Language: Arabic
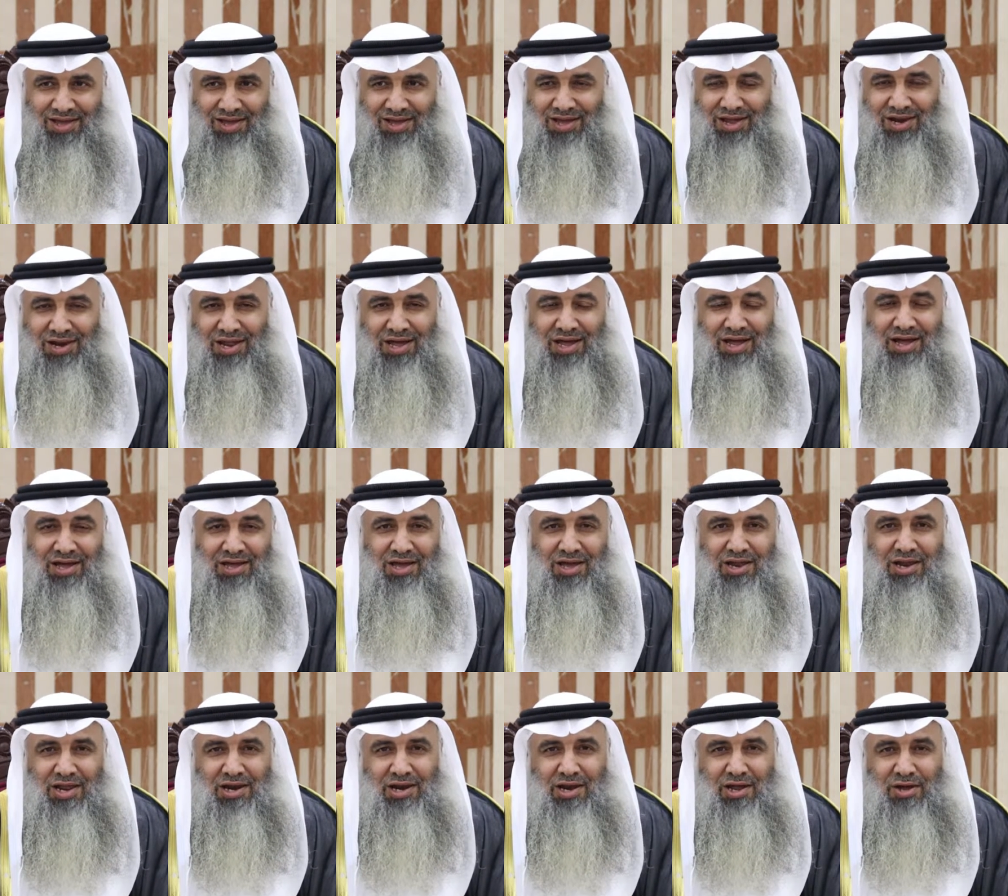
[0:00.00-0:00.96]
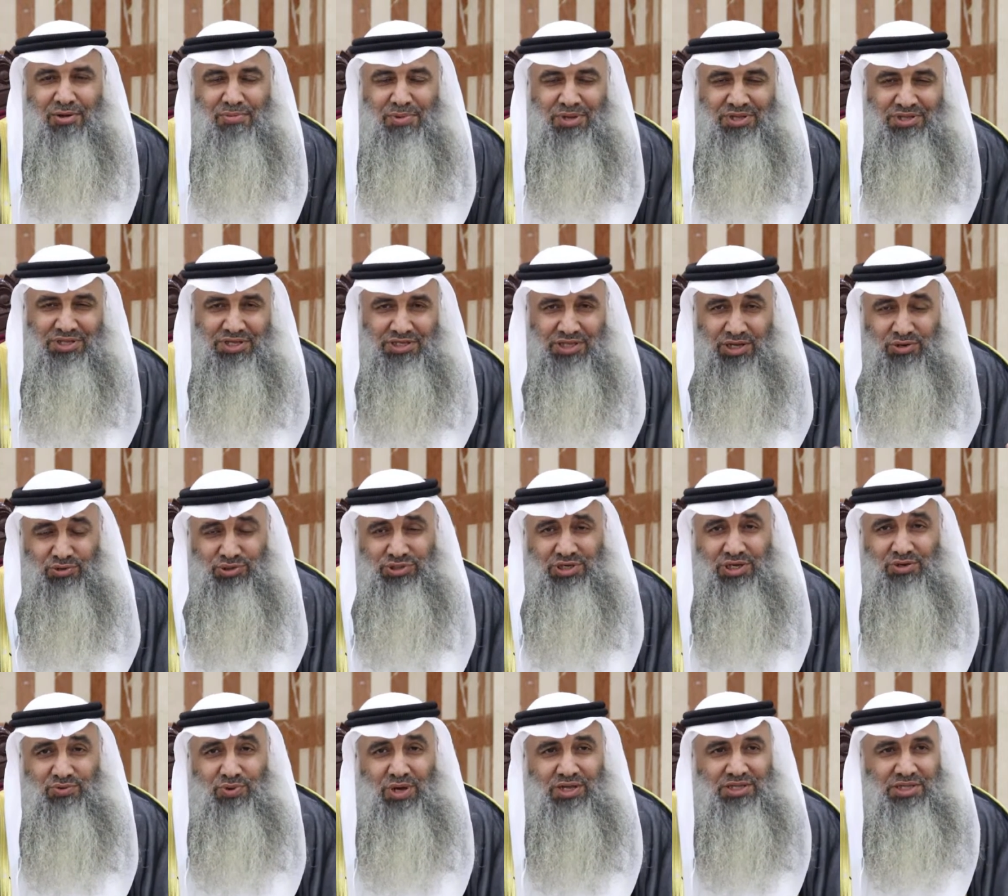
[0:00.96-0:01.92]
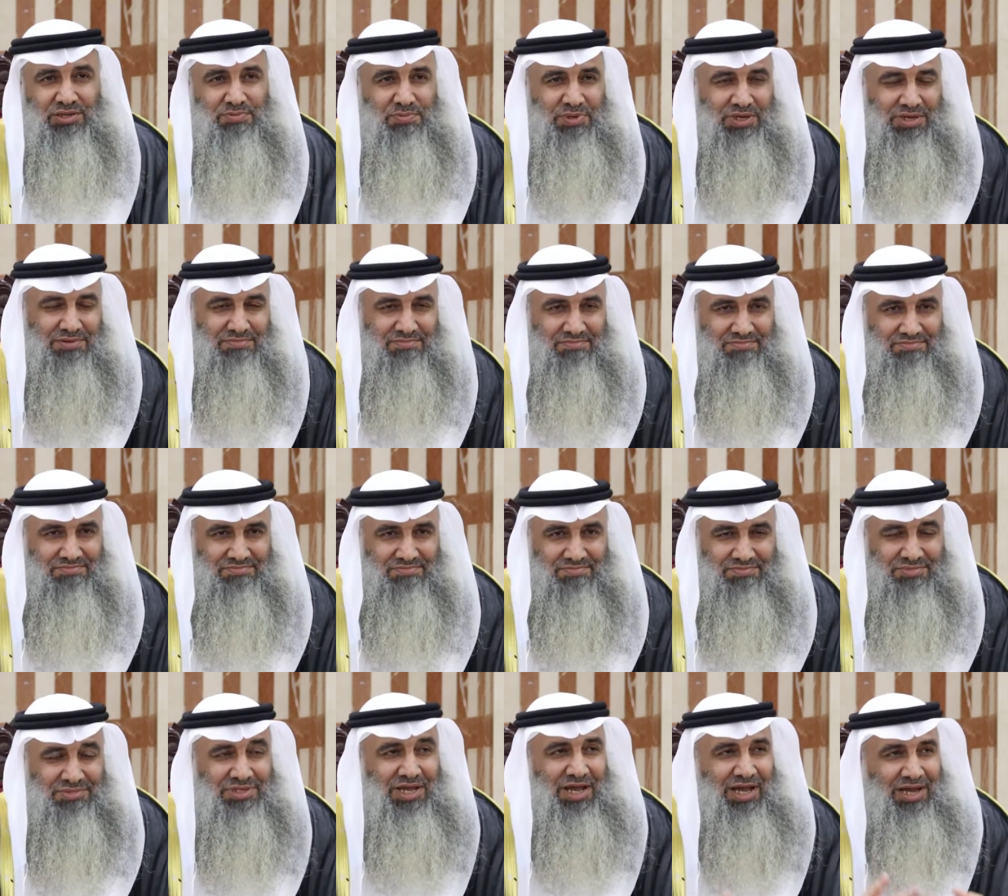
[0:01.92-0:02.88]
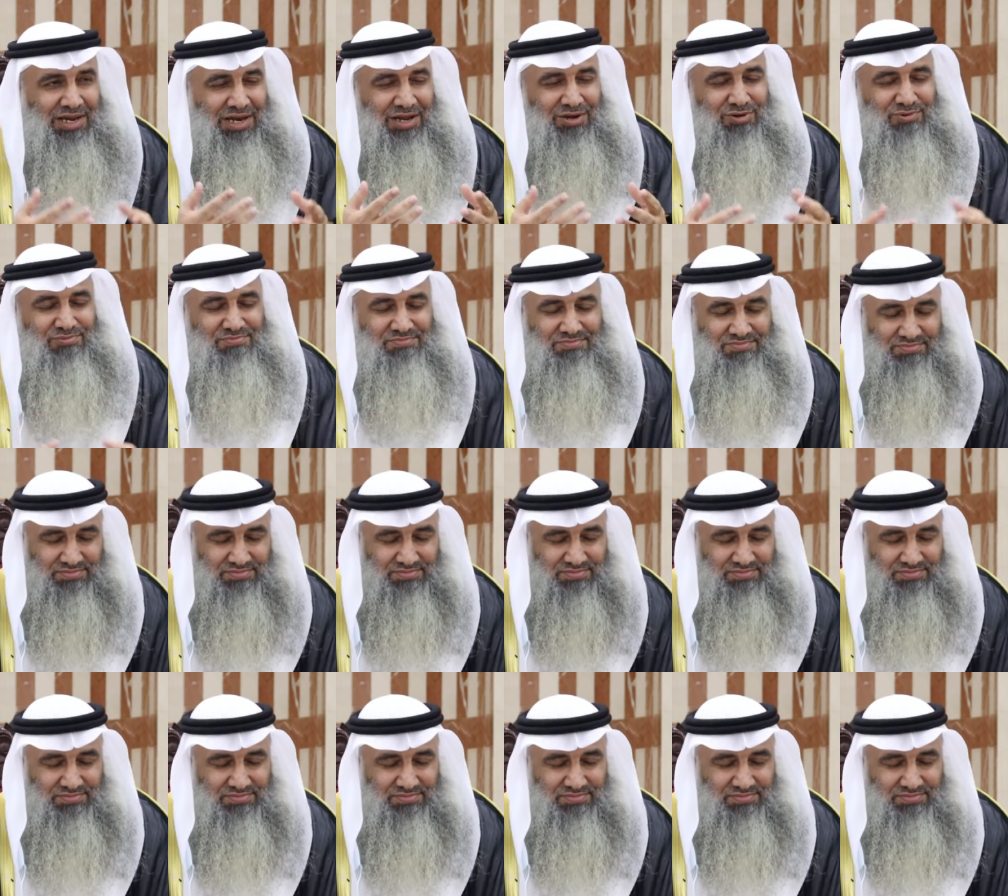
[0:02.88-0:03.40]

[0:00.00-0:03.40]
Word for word: قال, قال اللهم اهدي دوسا وأتي بهم دعا لهم